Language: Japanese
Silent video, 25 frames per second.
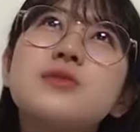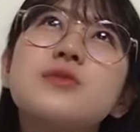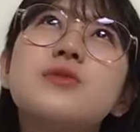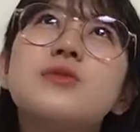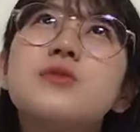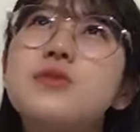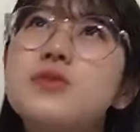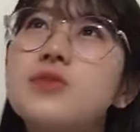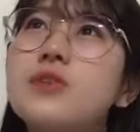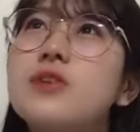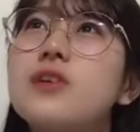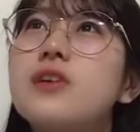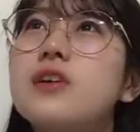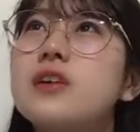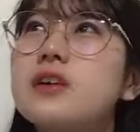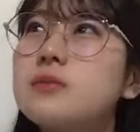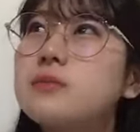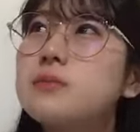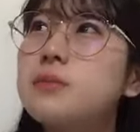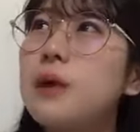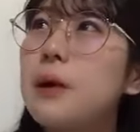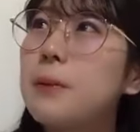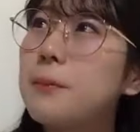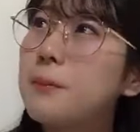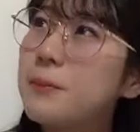足がなんか
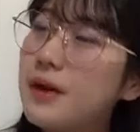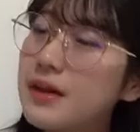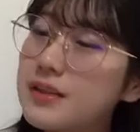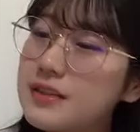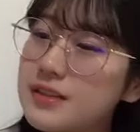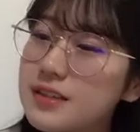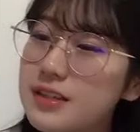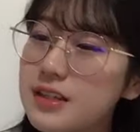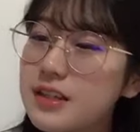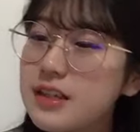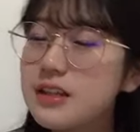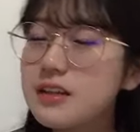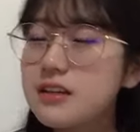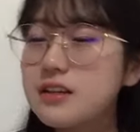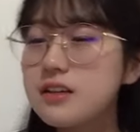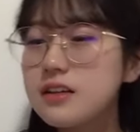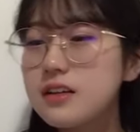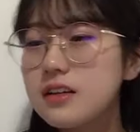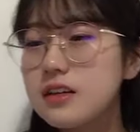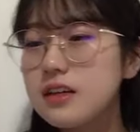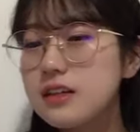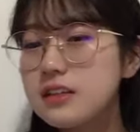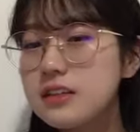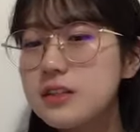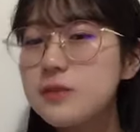謎の
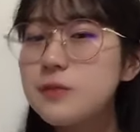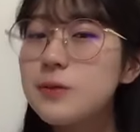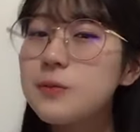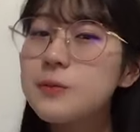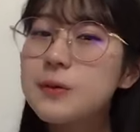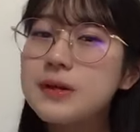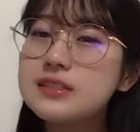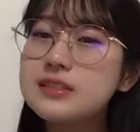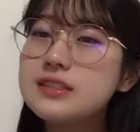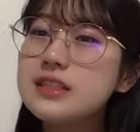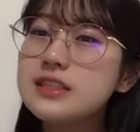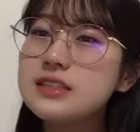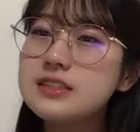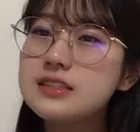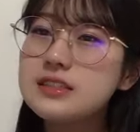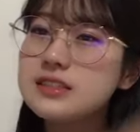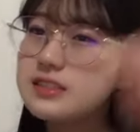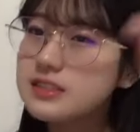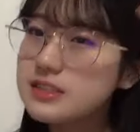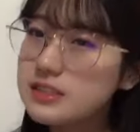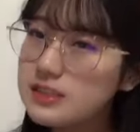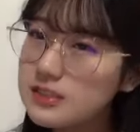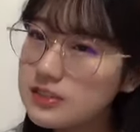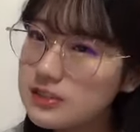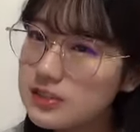パンパンで
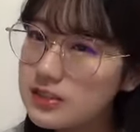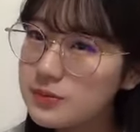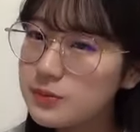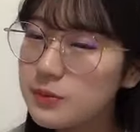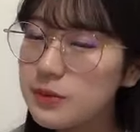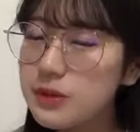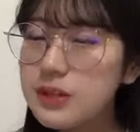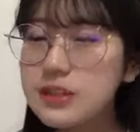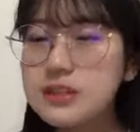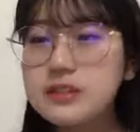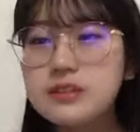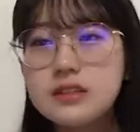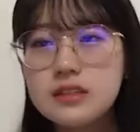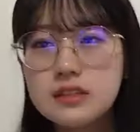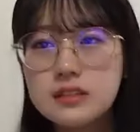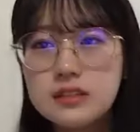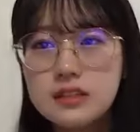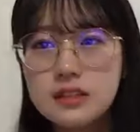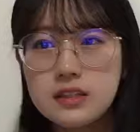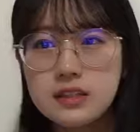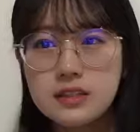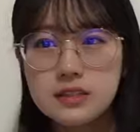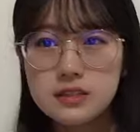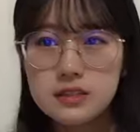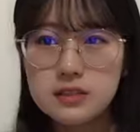でも
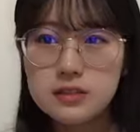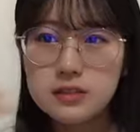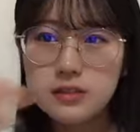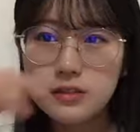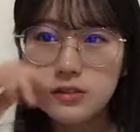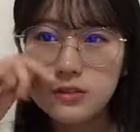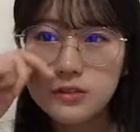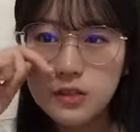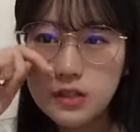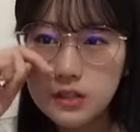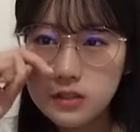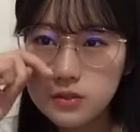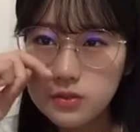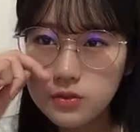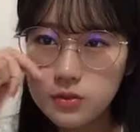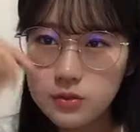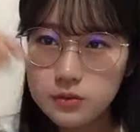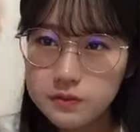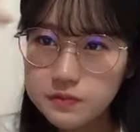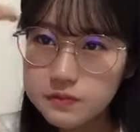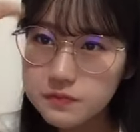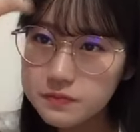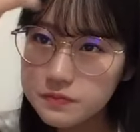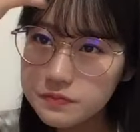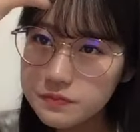マッサージしてくれもらった
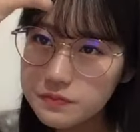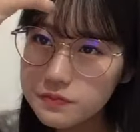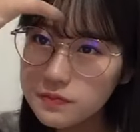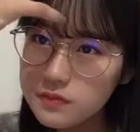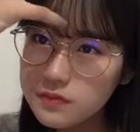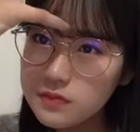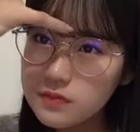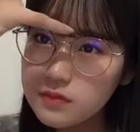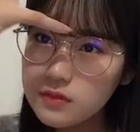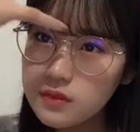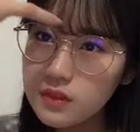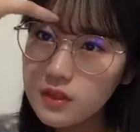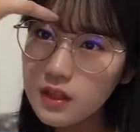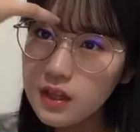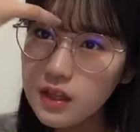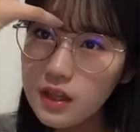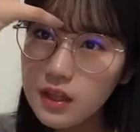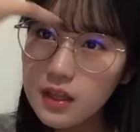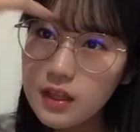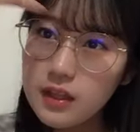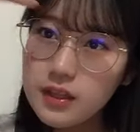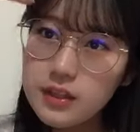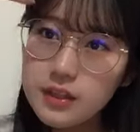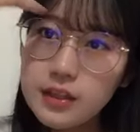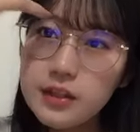んで昼の
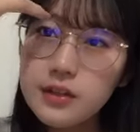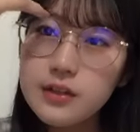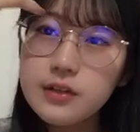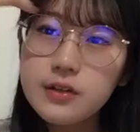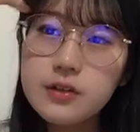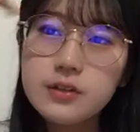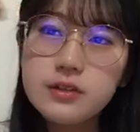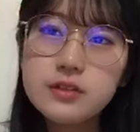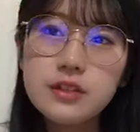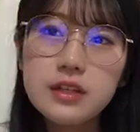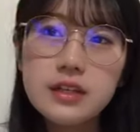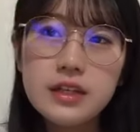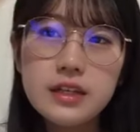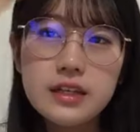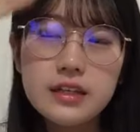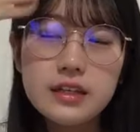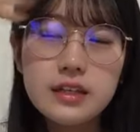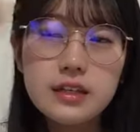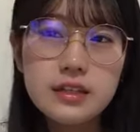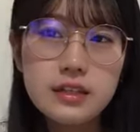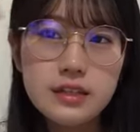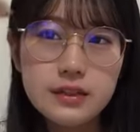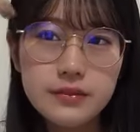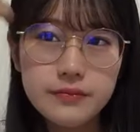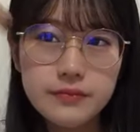後
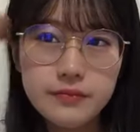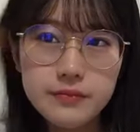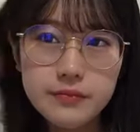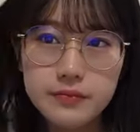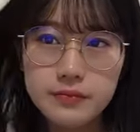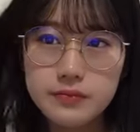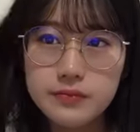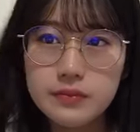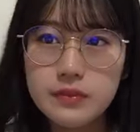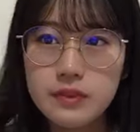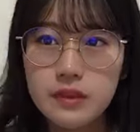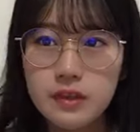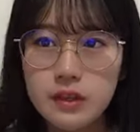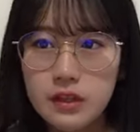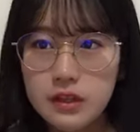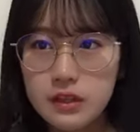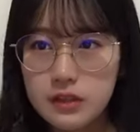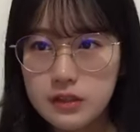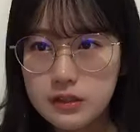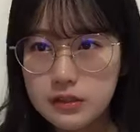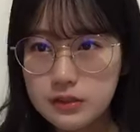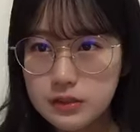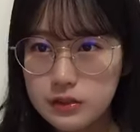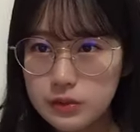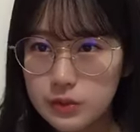昼夜の
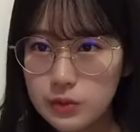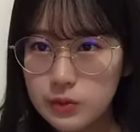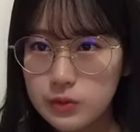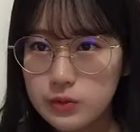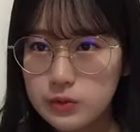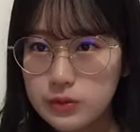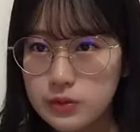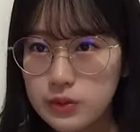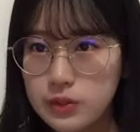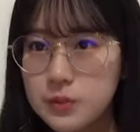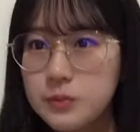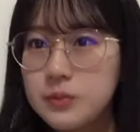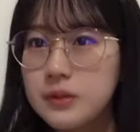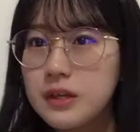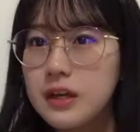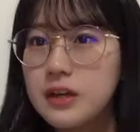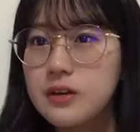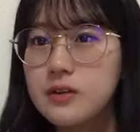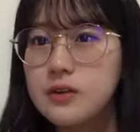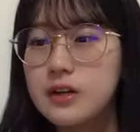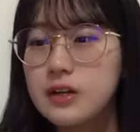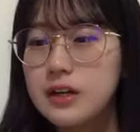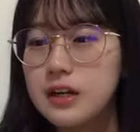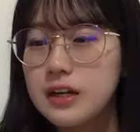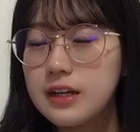間で。
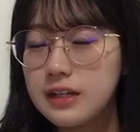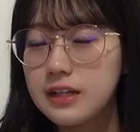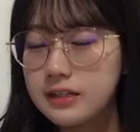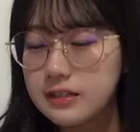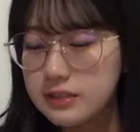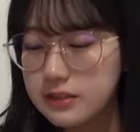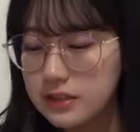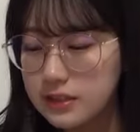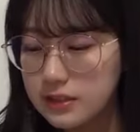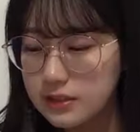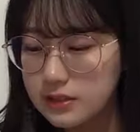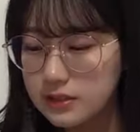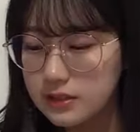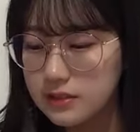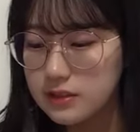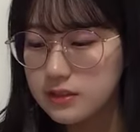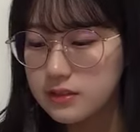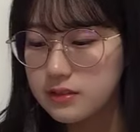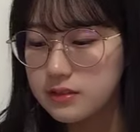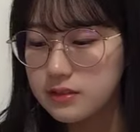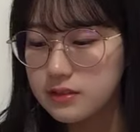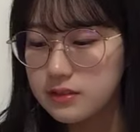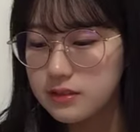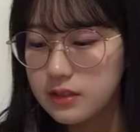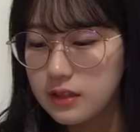そうそれも
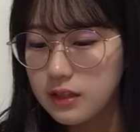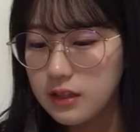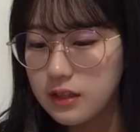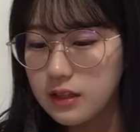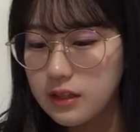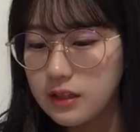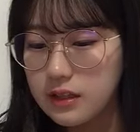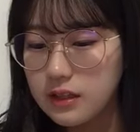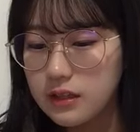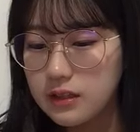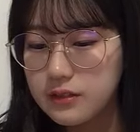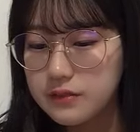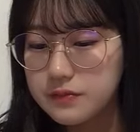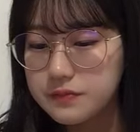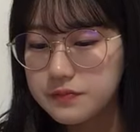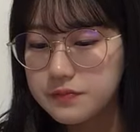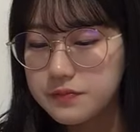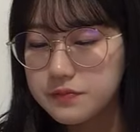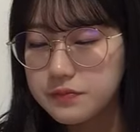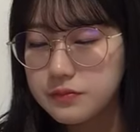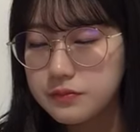結構ありがたかっ